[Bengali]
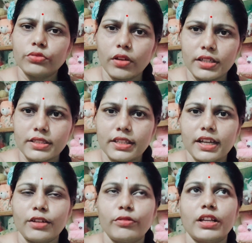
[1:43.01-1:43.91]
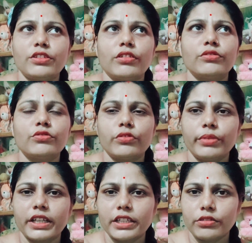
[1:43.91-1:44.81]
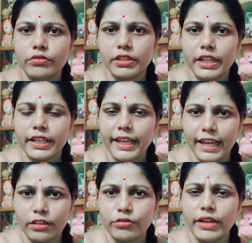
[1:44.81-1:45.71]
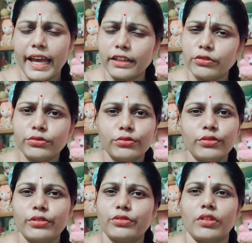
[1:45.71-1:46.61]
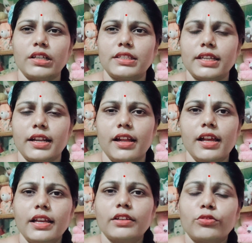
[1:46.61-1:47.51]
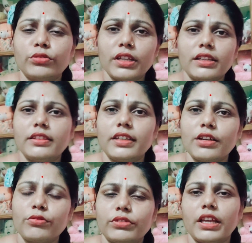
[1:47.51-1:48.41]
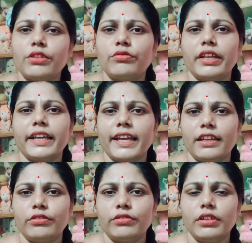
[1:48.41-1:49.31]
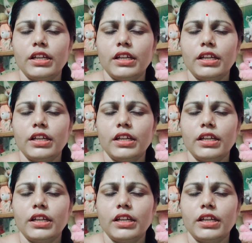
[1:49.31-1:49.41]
সংসার ওরা যখন সৌভাগ্য কুটিরে গেল এত সুন্দর সংসার কোথার থেকে কোথায় উঠে গেল